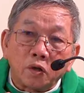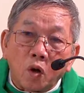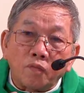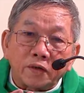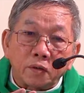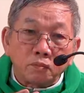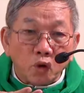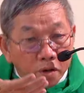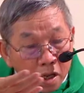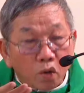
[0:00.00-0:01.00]
không phải,
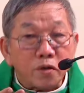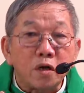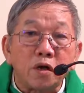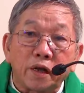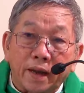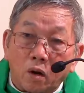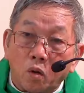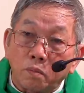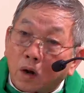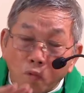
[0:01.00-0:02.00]
đôi khi có những người
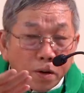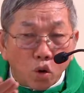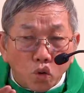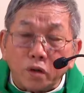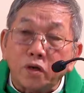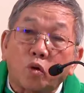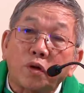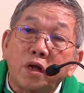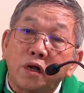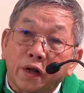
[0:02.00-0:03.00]
nghèo, mà không phải luôn luôn có
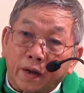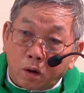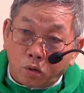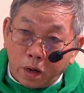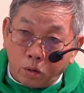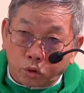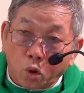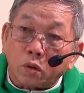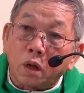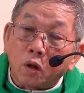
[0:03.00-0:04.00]
những người nghèo đều
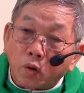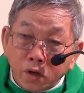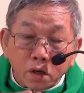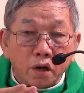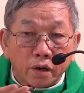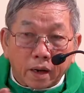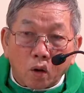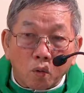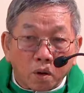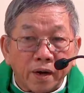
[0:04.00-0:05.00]
tốt. Có những người
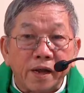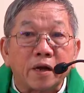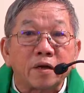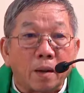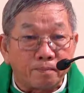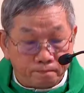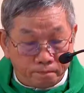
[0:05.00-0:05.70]
nghèo nghiện ngập,